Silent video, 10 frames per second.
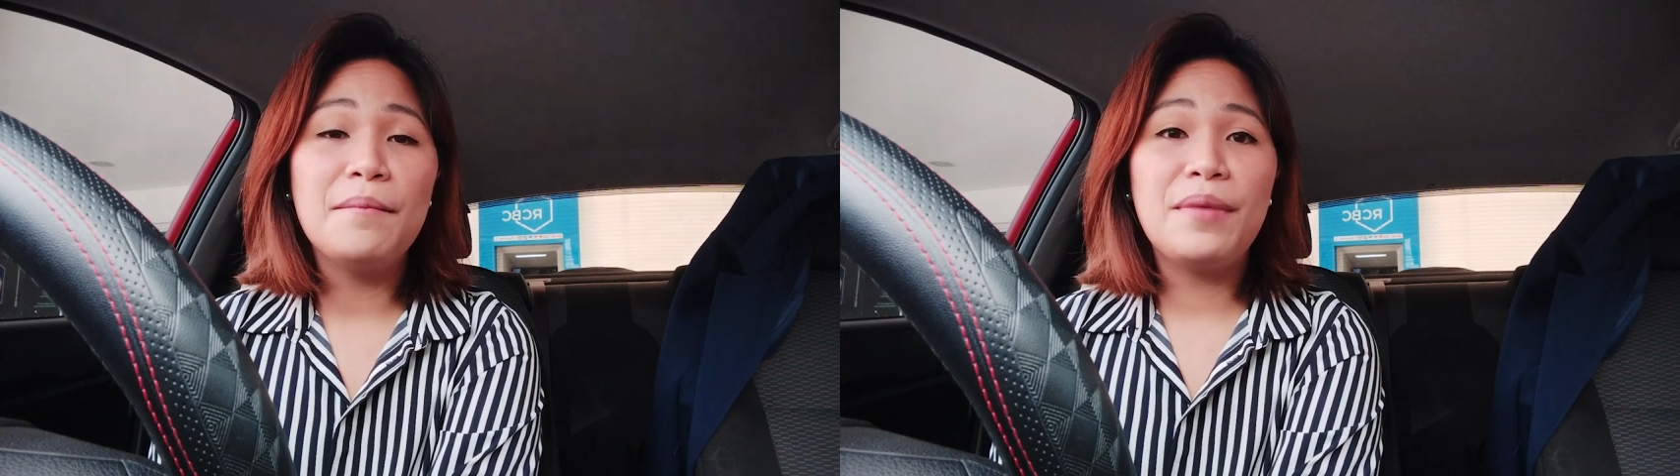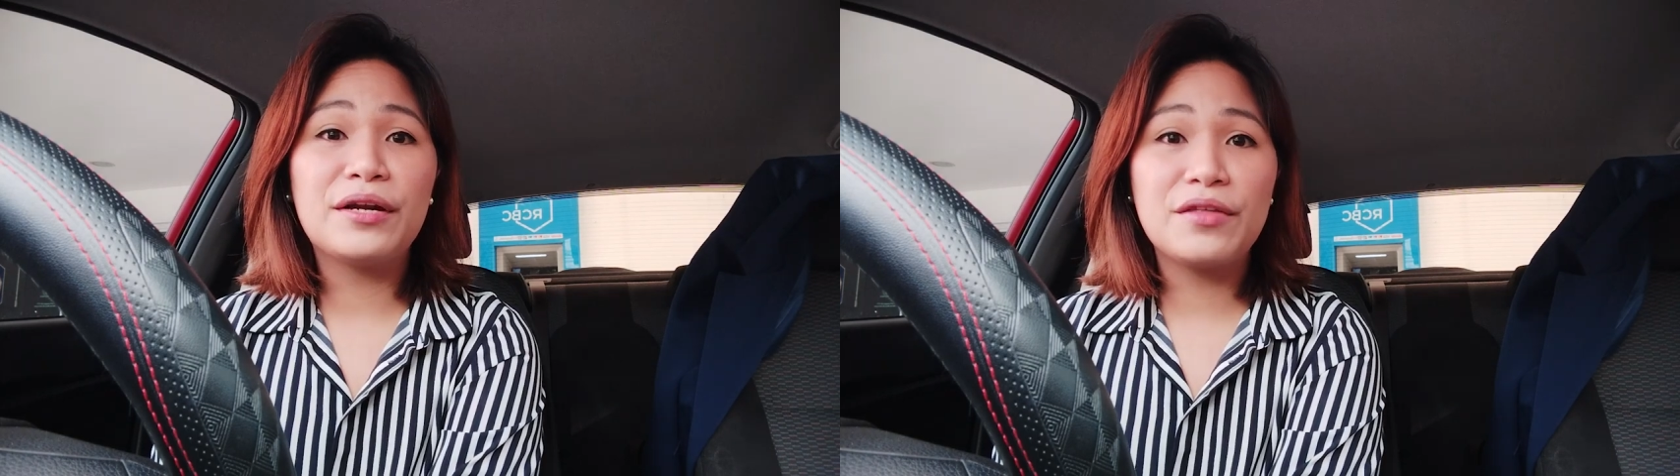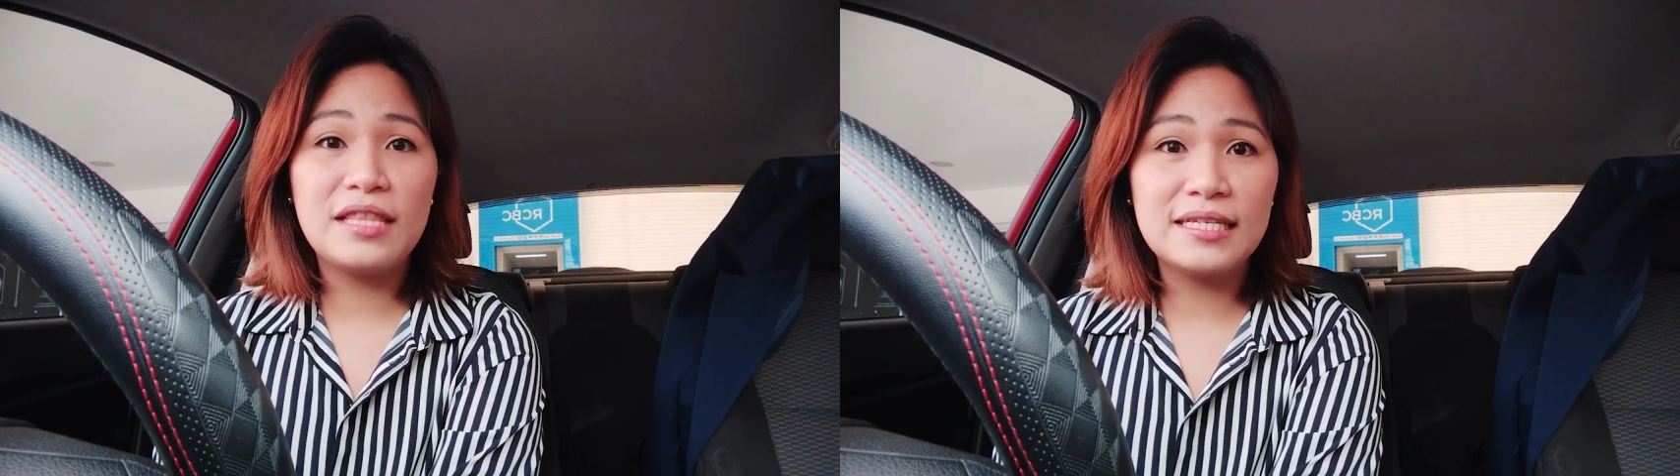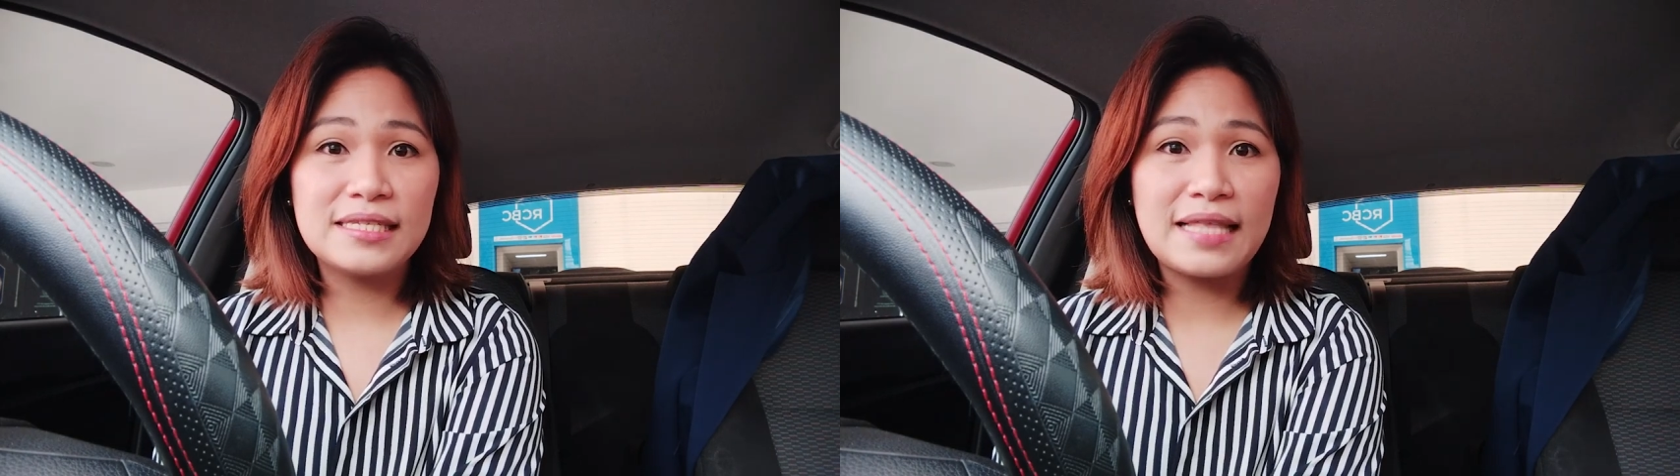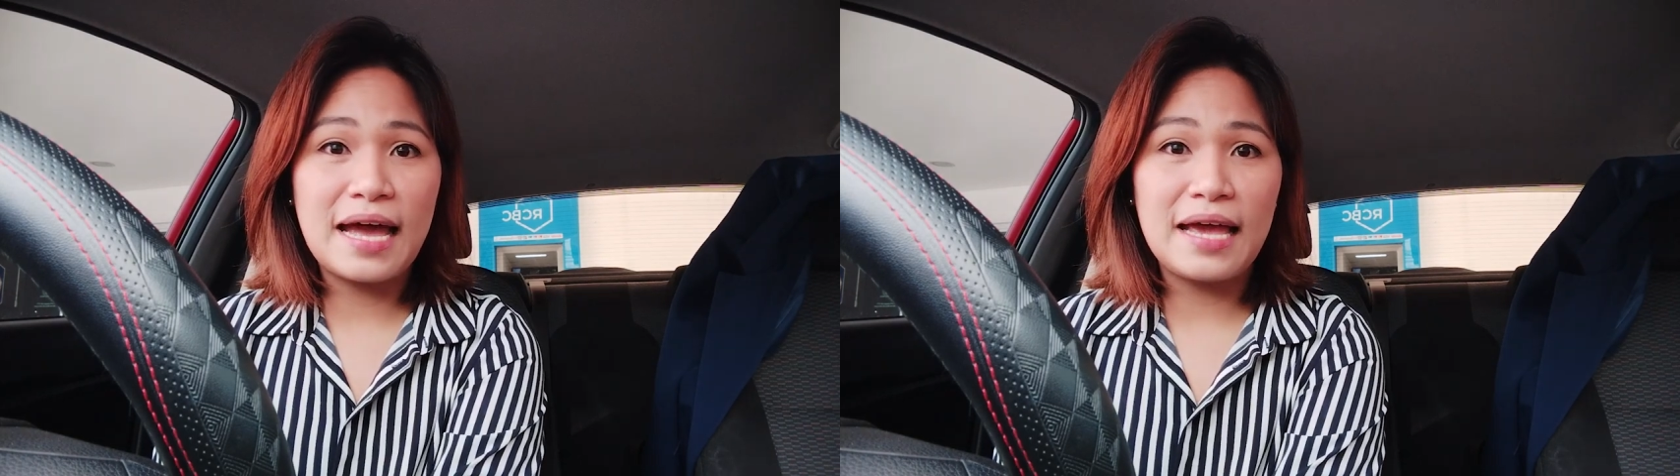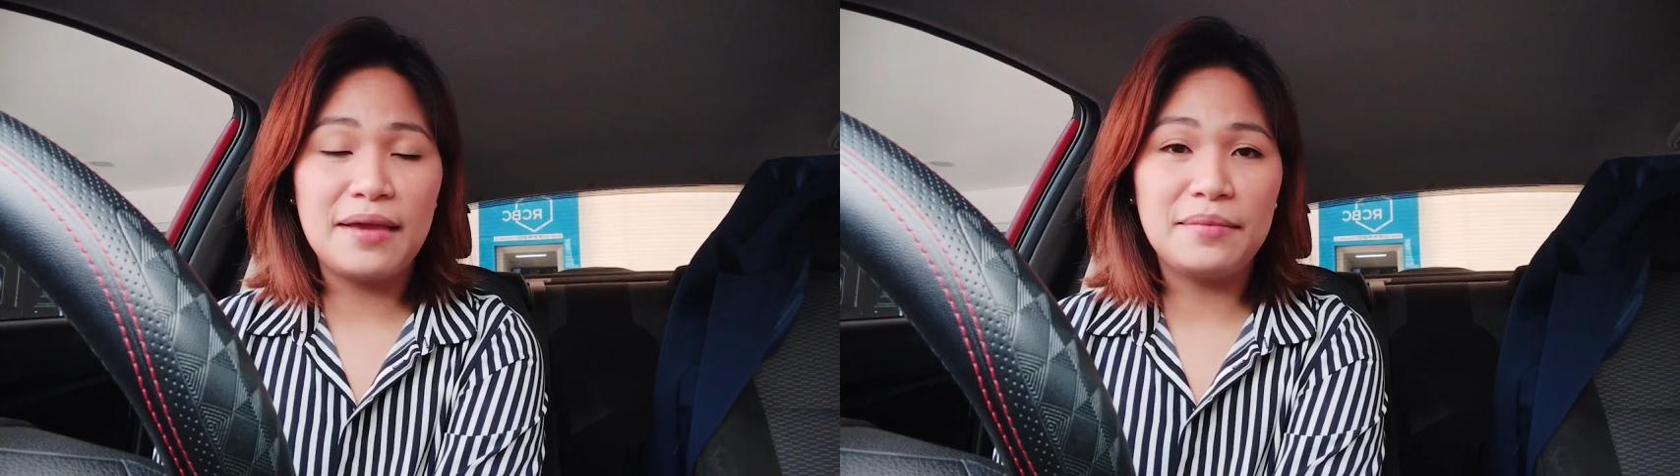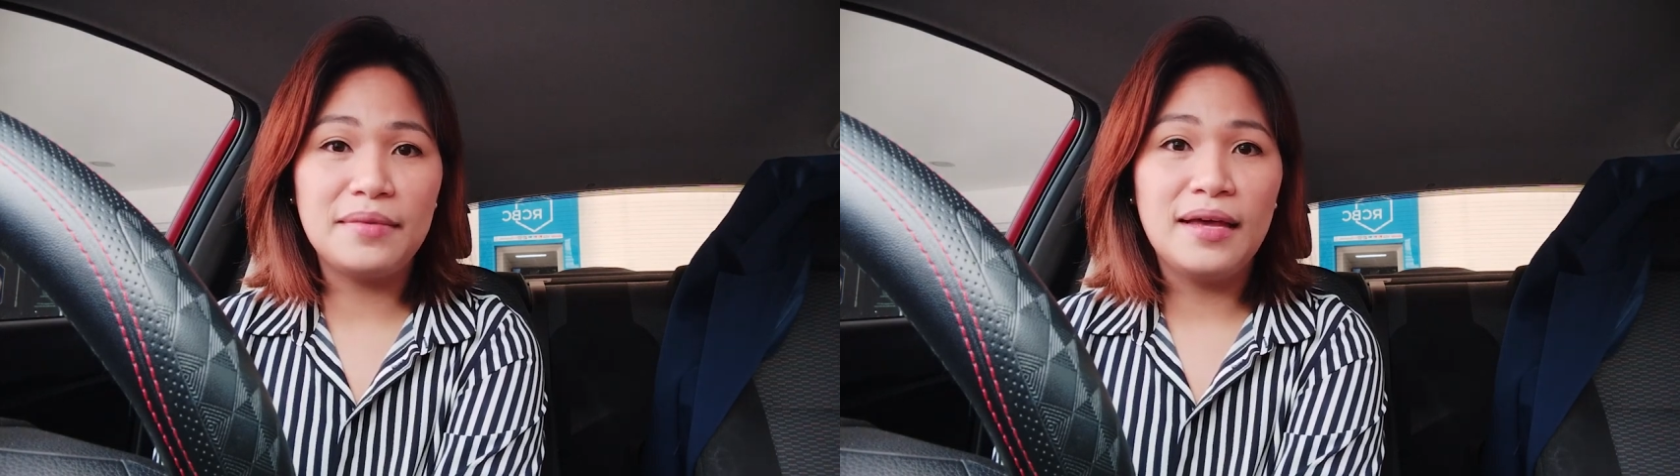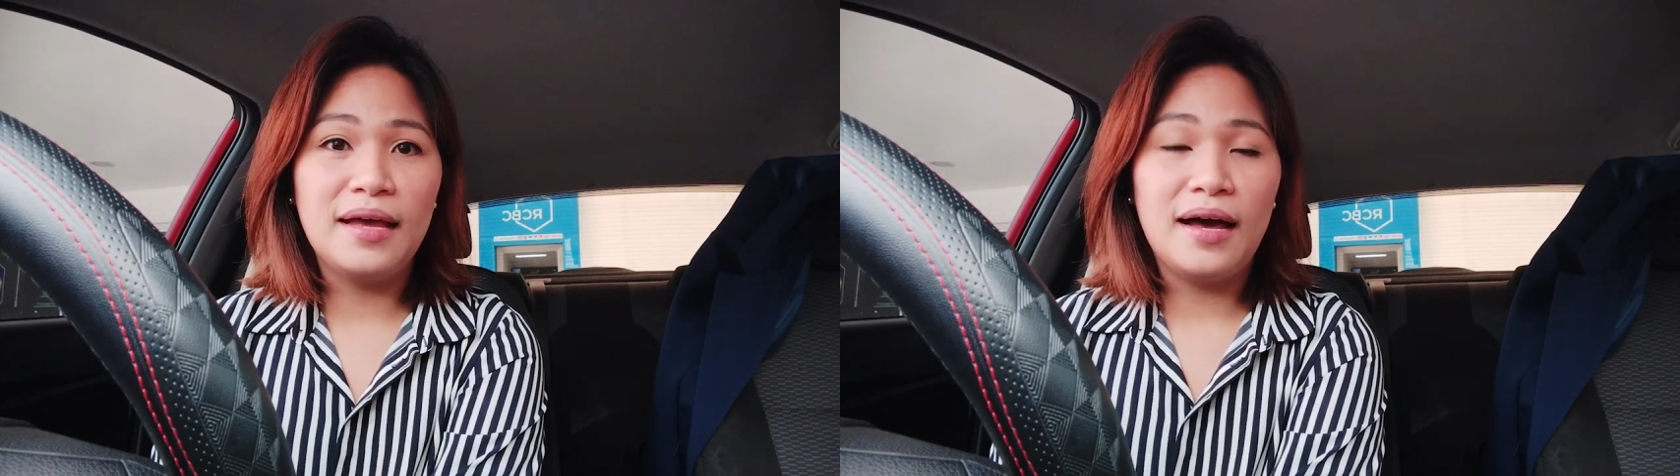pero this time,